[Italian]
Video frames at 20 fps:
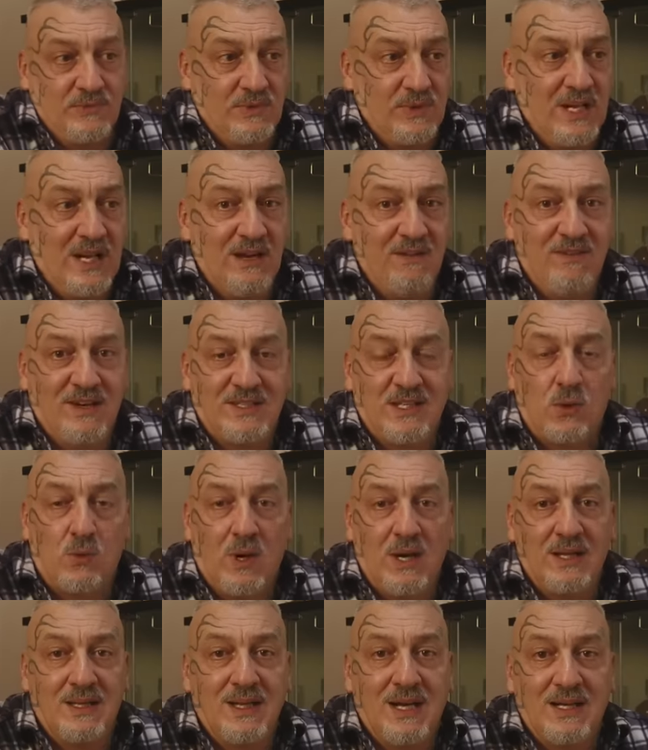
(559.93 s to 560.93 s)
l'elevata
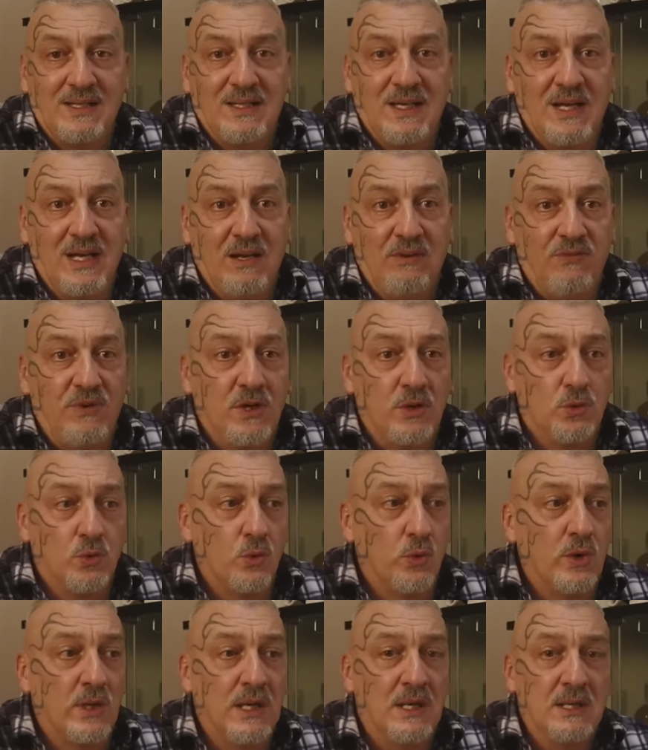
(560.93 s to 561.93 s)
qualità delle
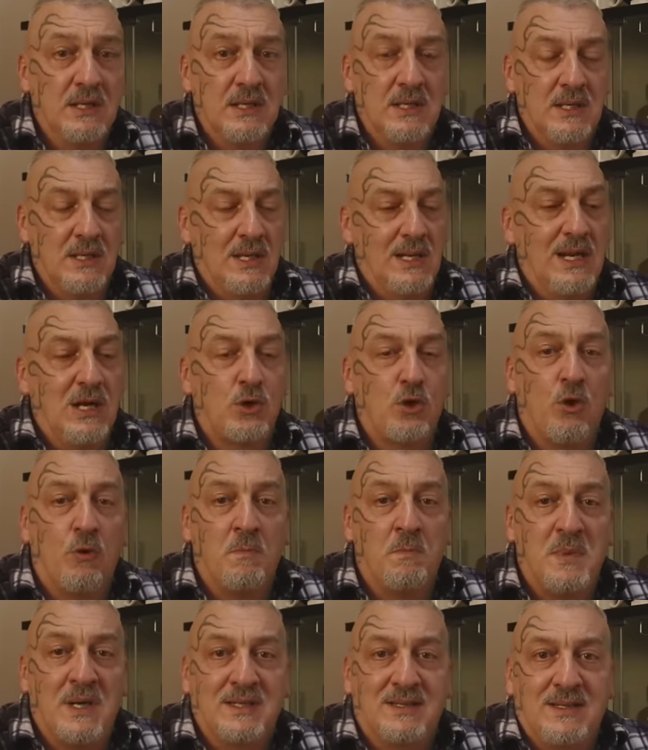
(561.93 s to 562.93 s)
finiture, la
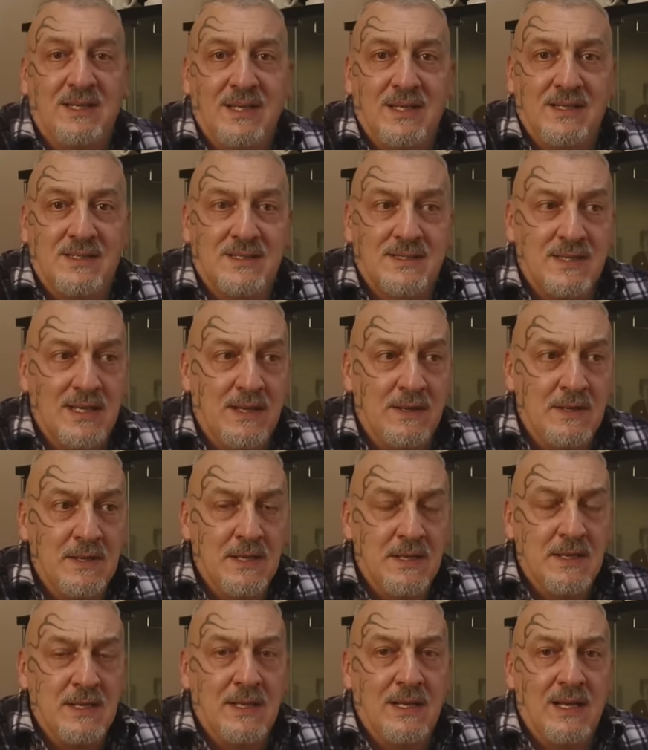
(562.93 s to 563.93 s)
compattezza,
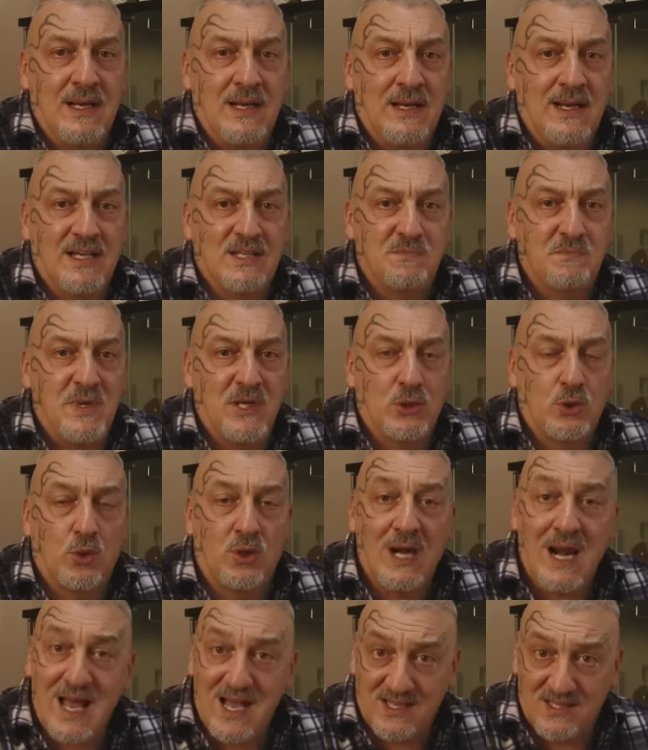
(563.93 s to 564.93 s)
la, l'aspetto
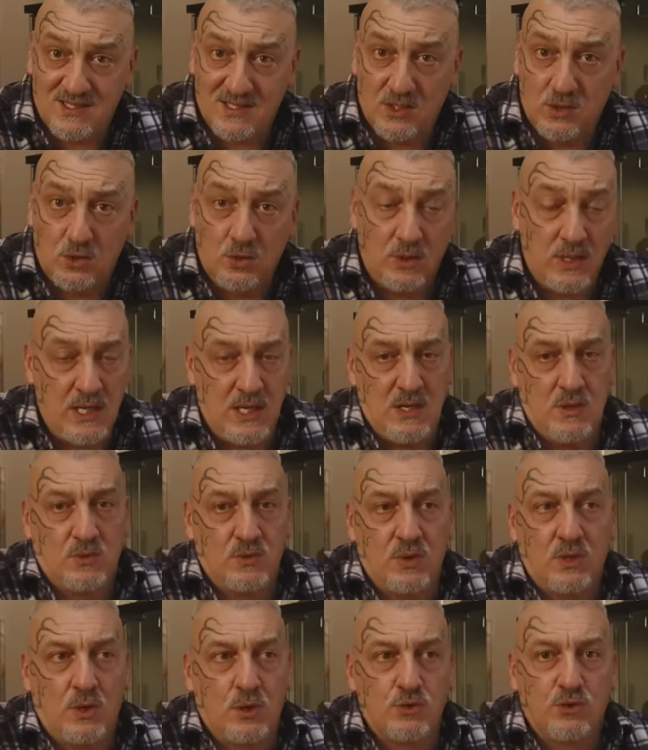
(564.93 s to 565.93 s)
classico, è eh, un
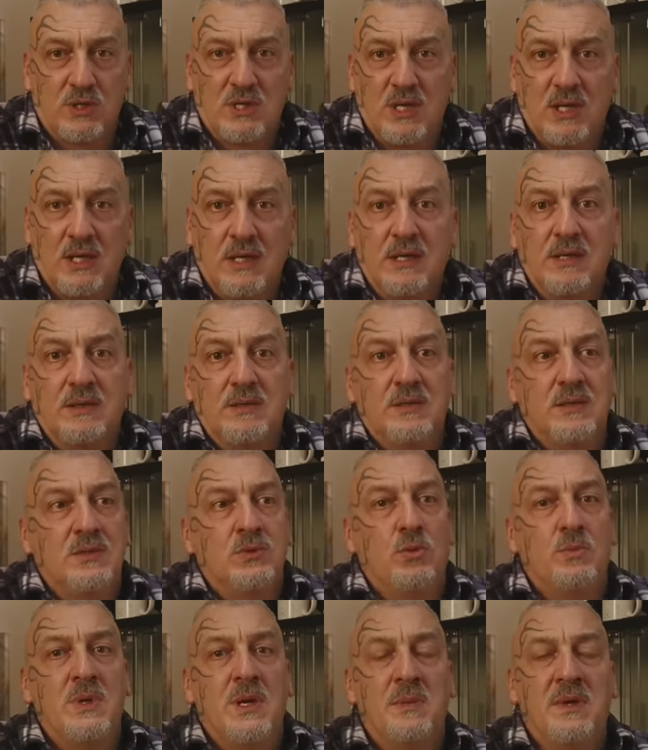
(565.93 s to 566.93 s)
orologio che
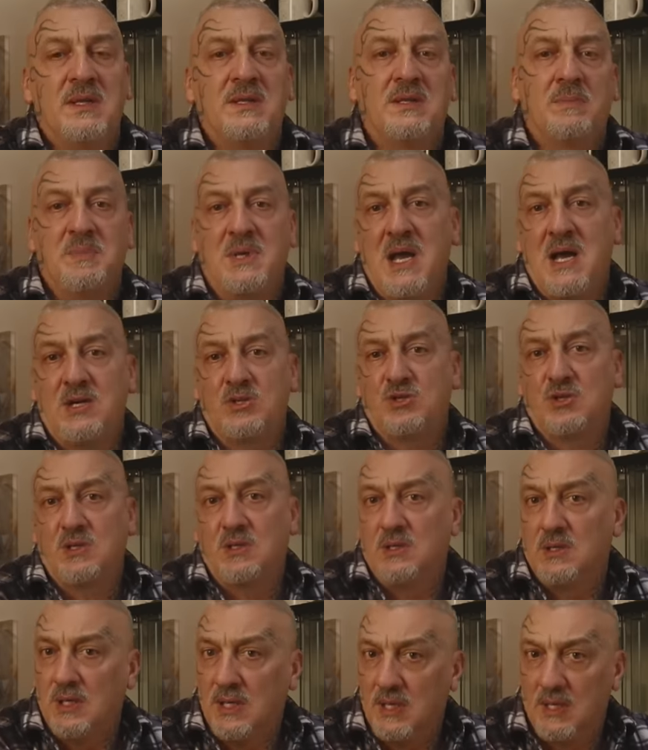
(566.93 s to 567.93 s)
indubbiamente
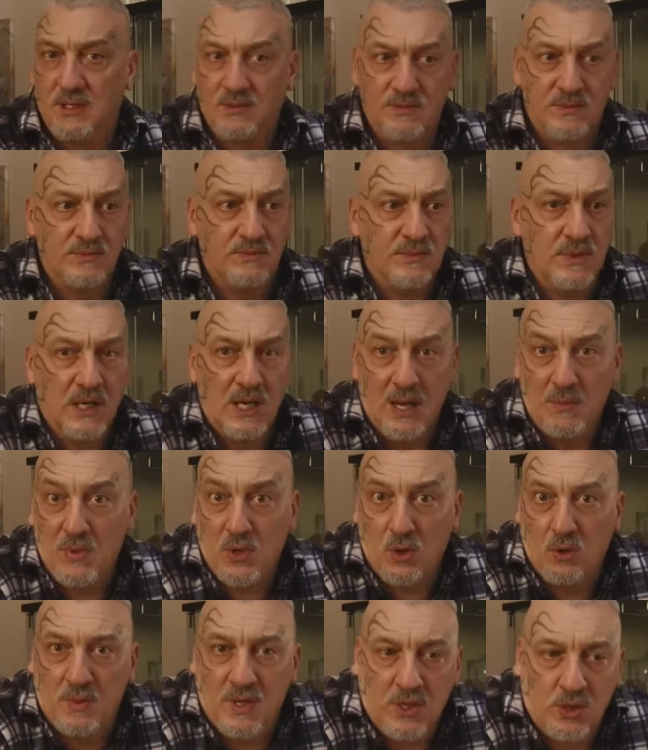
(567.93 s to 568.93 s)
piace, eh, mm,
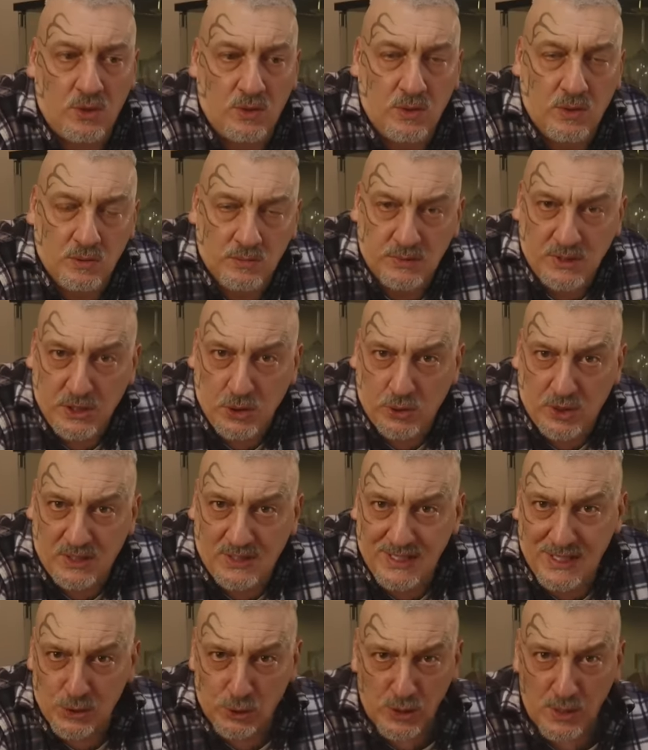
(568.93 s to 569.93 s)
perlomeno io
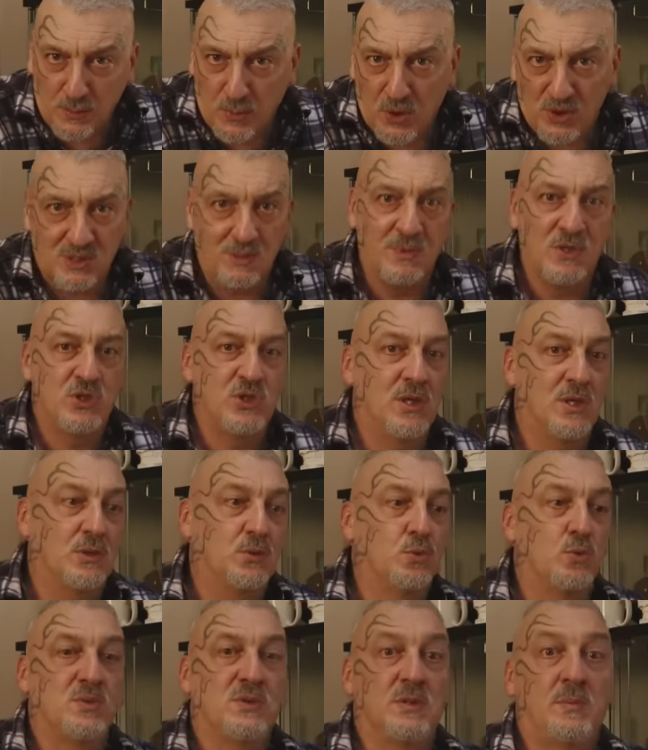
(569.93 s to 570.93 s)
ritengo che possa piacere a
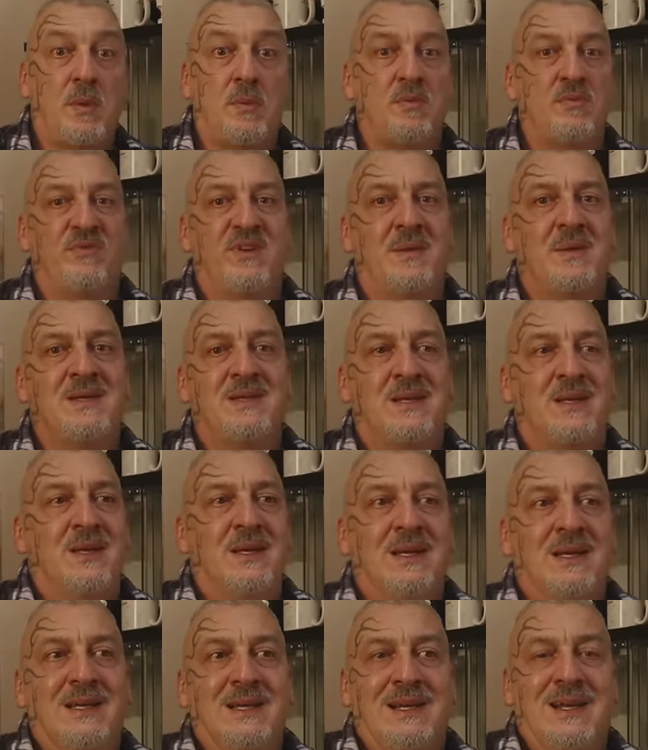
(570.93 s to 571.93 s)
tutti, proprio veramente
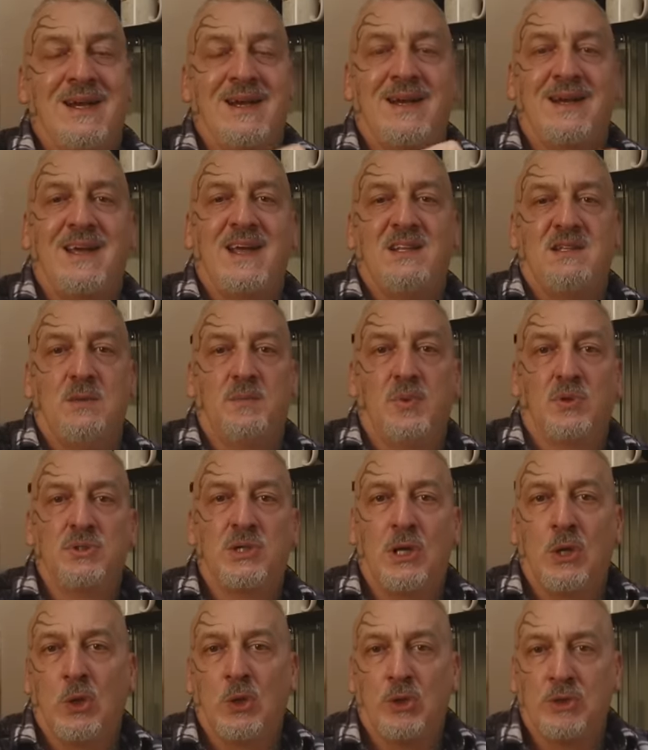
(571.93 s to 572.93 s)
l'archetipo
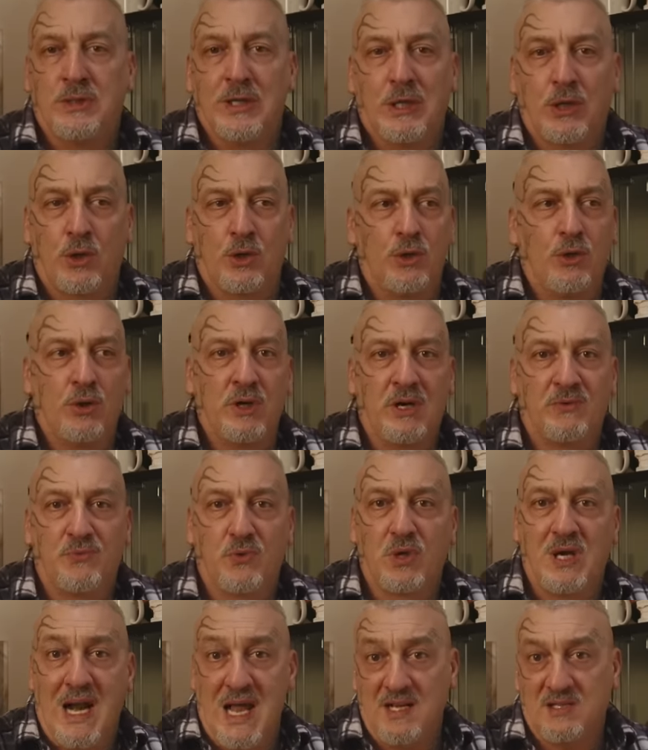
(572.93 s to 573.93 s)
dello, del
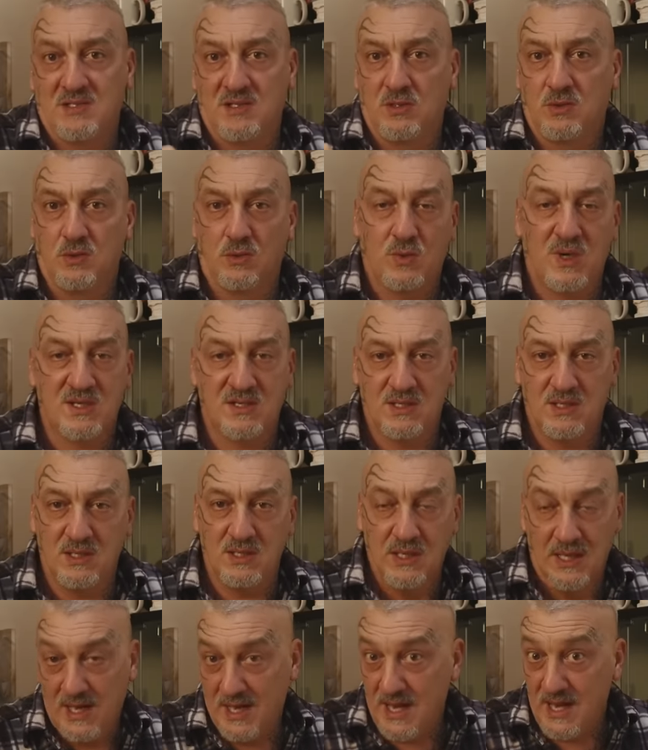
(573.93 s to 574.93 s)
cronografo classico,
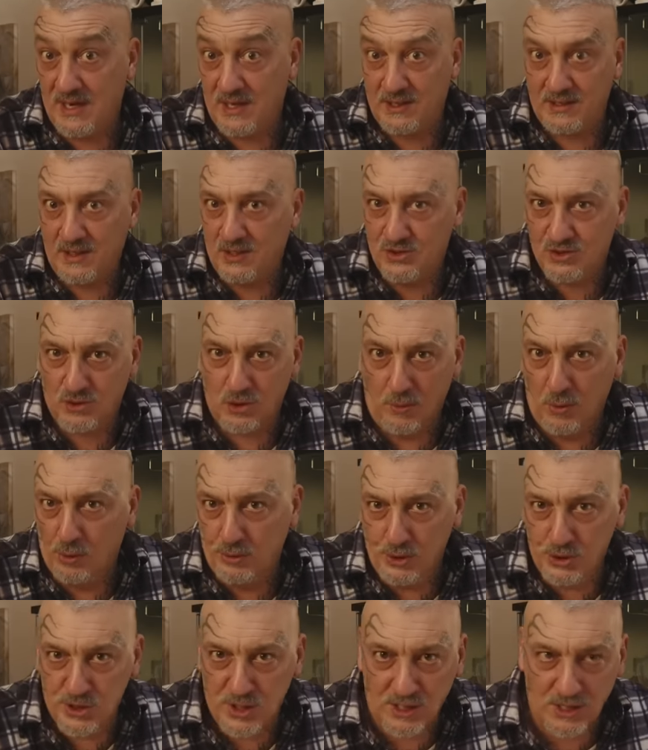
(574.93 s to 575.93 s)
quasi heritage, come lo
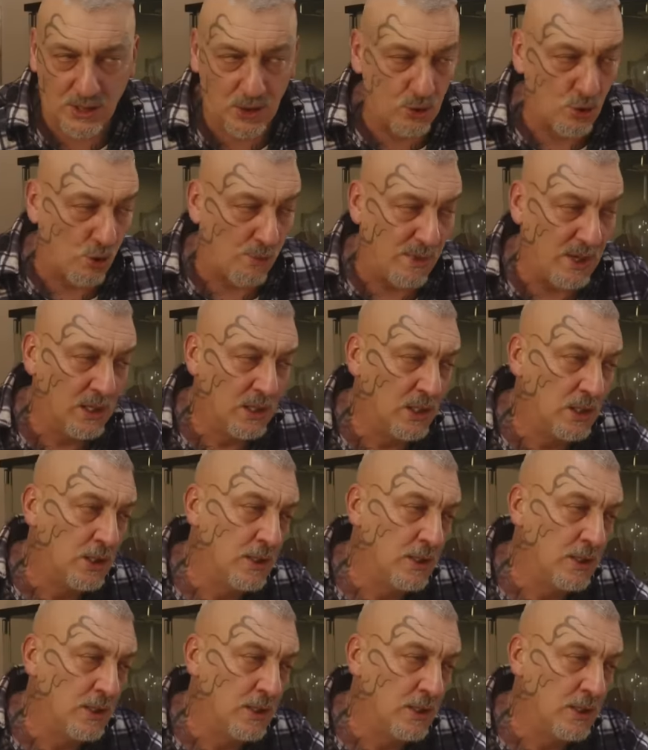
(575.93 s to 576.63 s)
dice anche il nome.